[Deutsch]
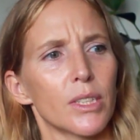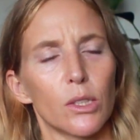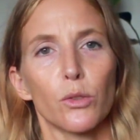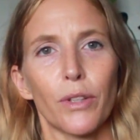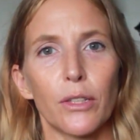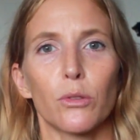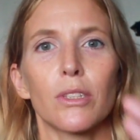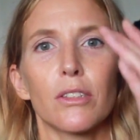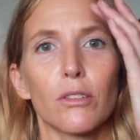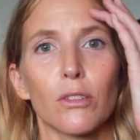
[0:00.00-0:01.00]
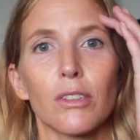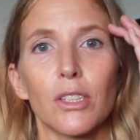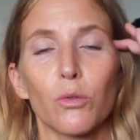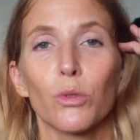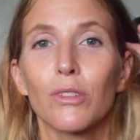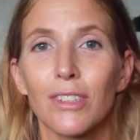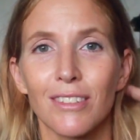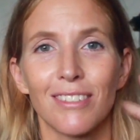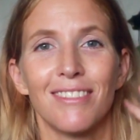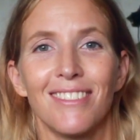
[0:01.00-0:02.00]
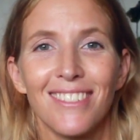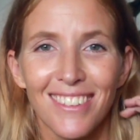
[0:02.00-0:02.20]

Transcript: Also falls du das noch nicht wusstest.